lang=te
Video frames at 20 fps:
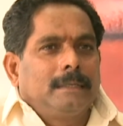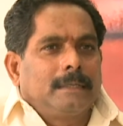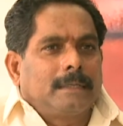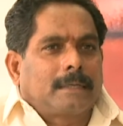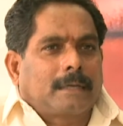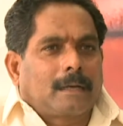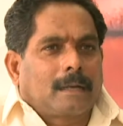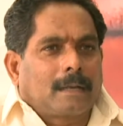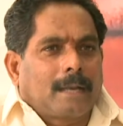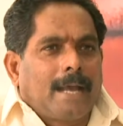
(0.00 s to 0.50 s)

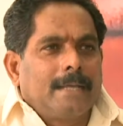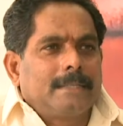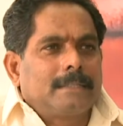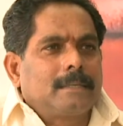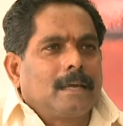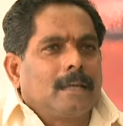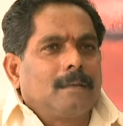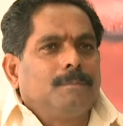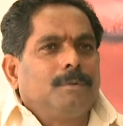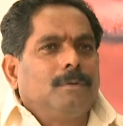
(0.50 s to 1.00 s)
ఇక్కడ
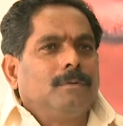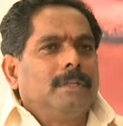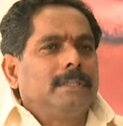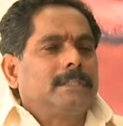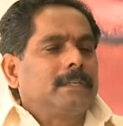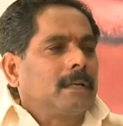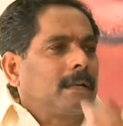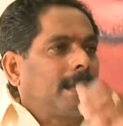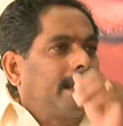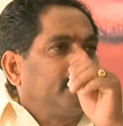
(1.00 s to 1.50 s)
రాజధాని భూములు
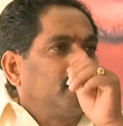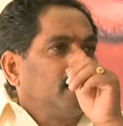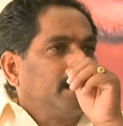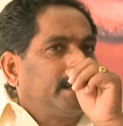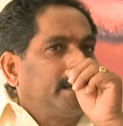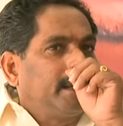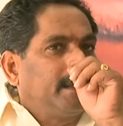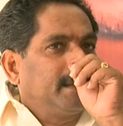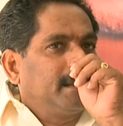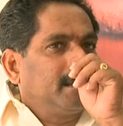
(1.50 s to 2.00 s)
ఇచ్చిన
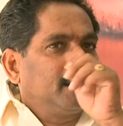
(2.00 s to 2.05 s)
రైతులకి